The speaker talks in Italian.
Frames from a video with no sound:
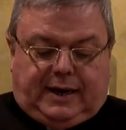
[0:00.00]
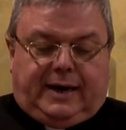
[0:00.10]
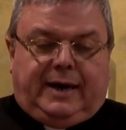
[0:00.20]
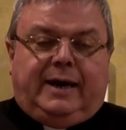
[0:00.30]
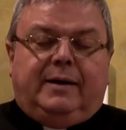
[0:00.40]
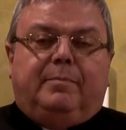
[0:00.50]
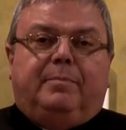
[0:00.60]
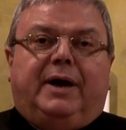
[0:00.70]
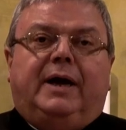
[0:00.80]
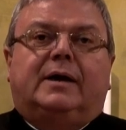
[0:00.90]
è
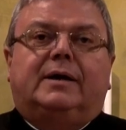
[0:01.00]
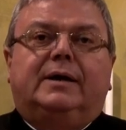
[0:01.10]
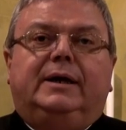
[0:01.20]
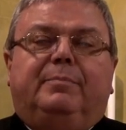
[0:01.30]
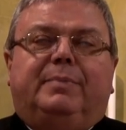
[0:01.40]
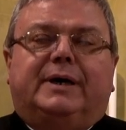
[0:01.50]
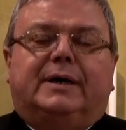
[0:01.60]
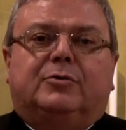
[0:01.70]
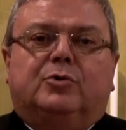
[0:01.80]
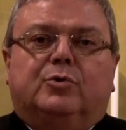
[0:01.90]
per i
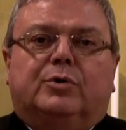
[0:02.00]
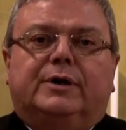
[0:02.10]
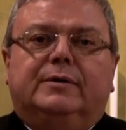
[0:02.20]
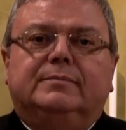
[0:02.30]
peccatori.